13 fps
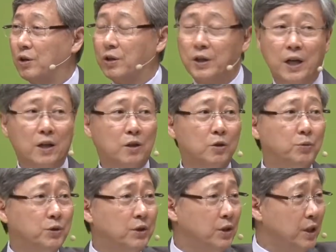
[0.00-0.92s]
그러나
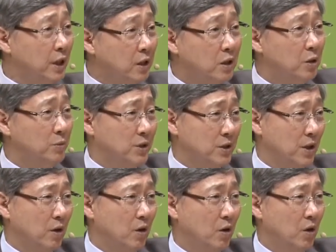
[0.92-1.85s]
그분은
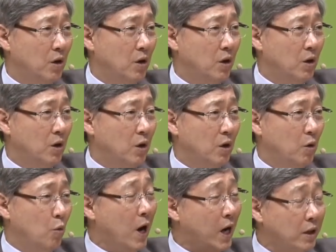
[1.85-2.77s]
임금이세요.
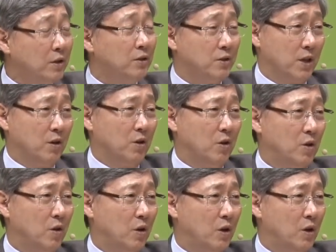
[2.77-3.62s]
왕이세요.